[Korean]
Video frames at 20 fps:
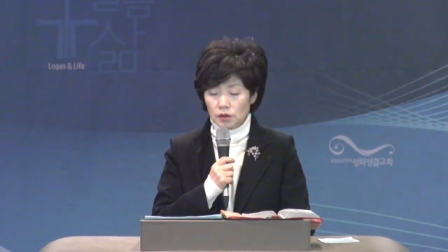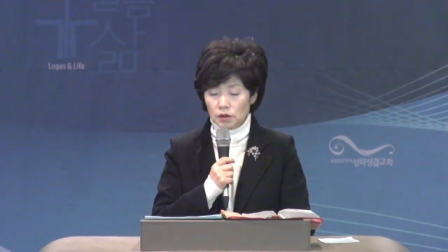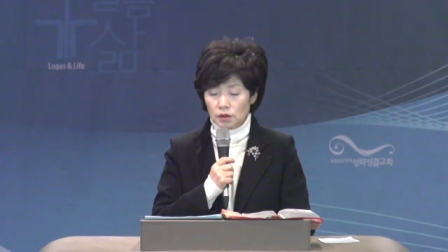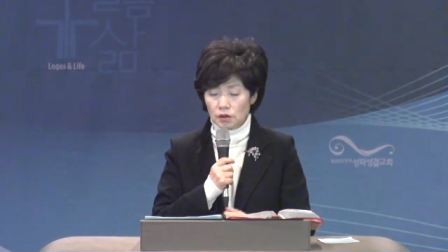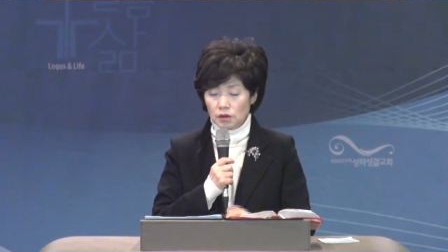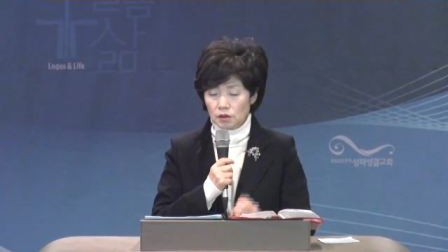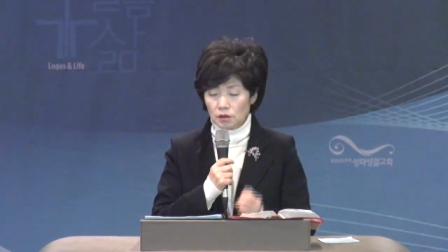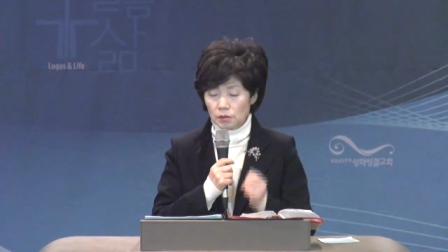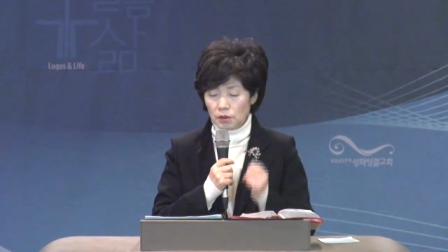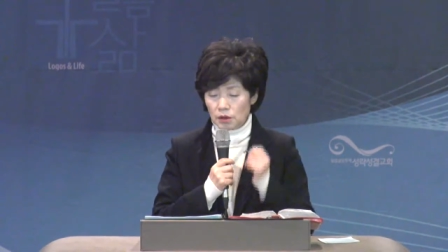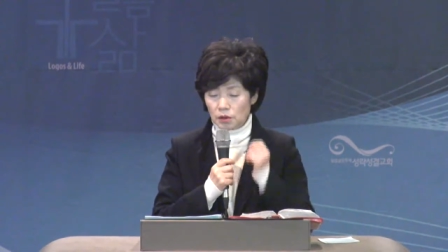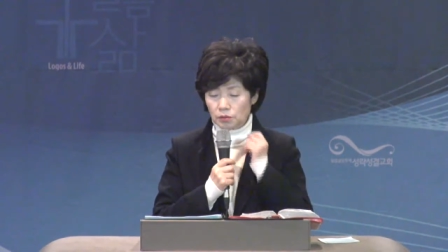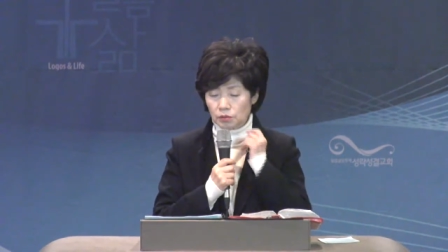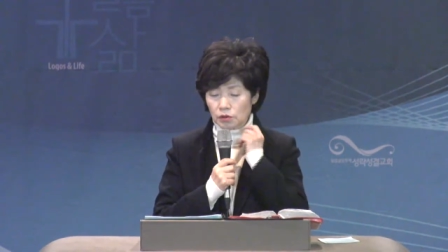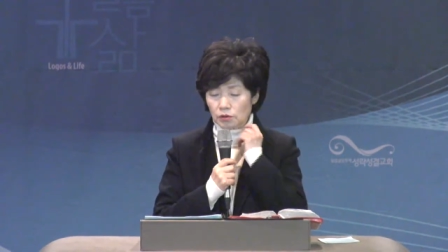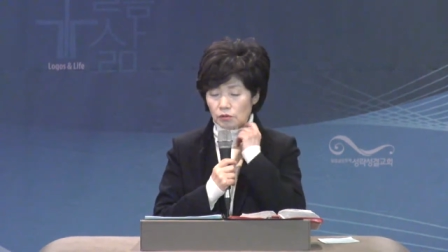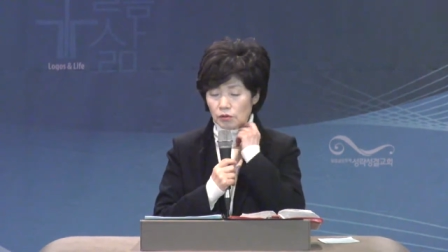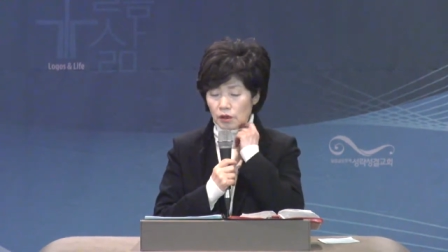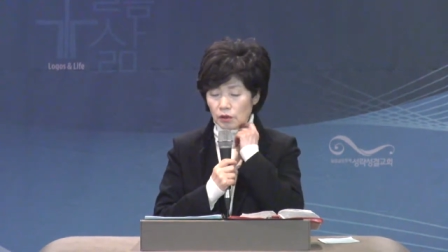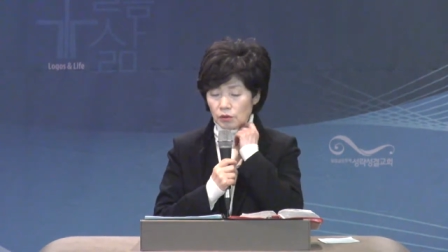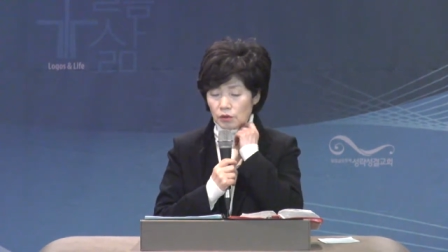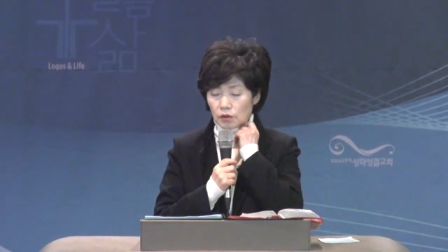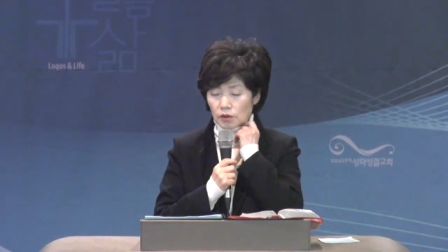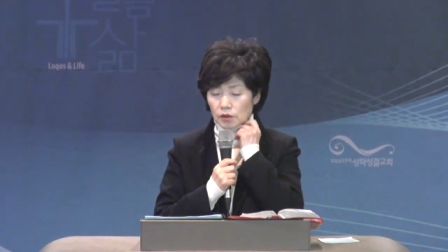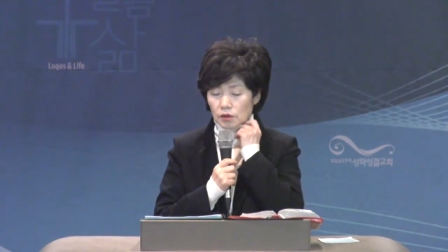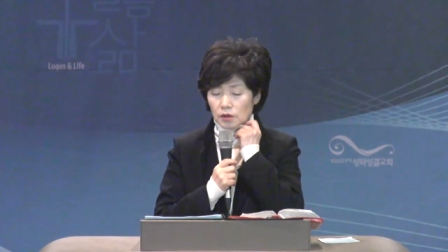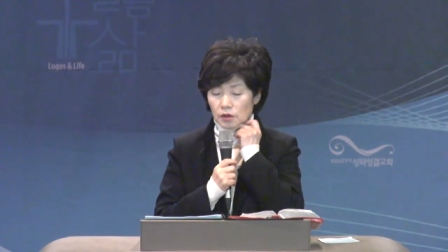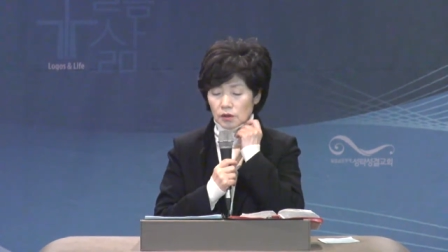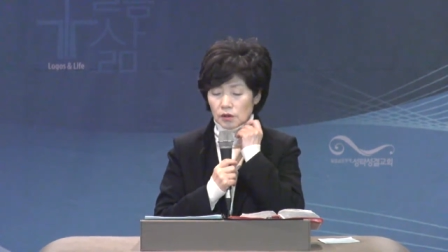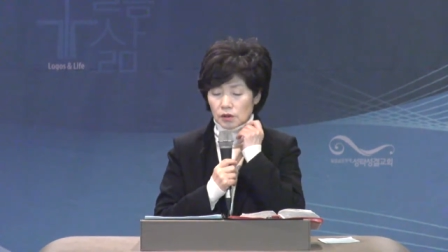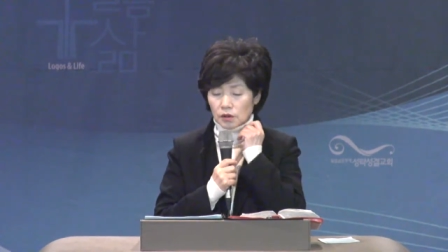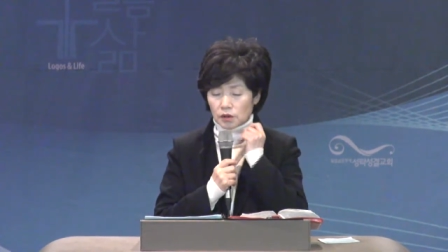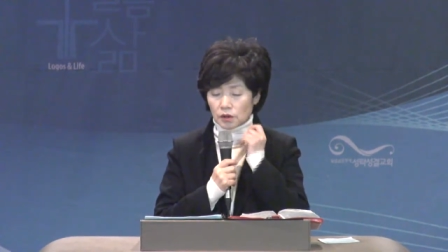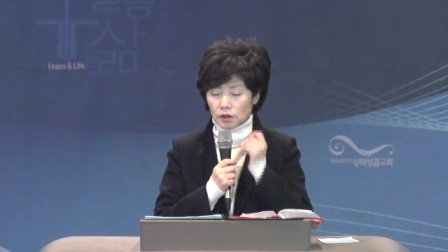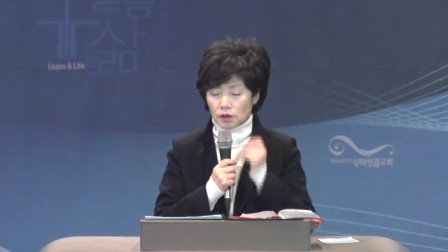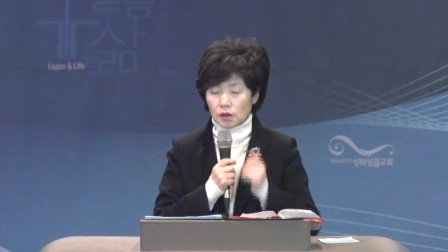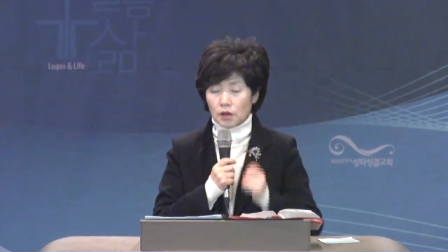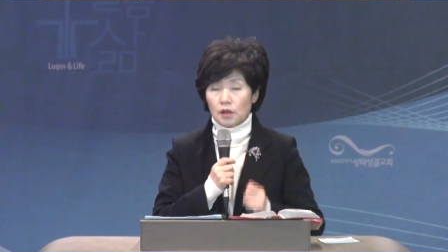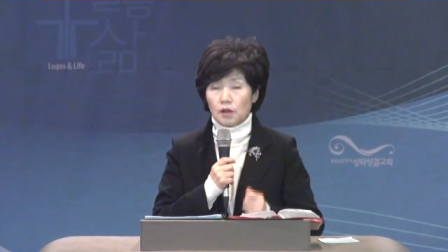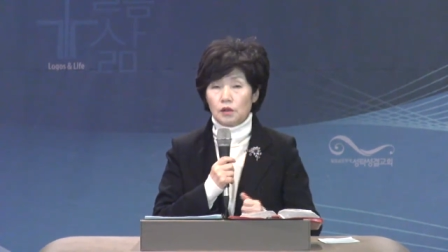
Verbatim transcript: 들었음에도 불구하고 그들은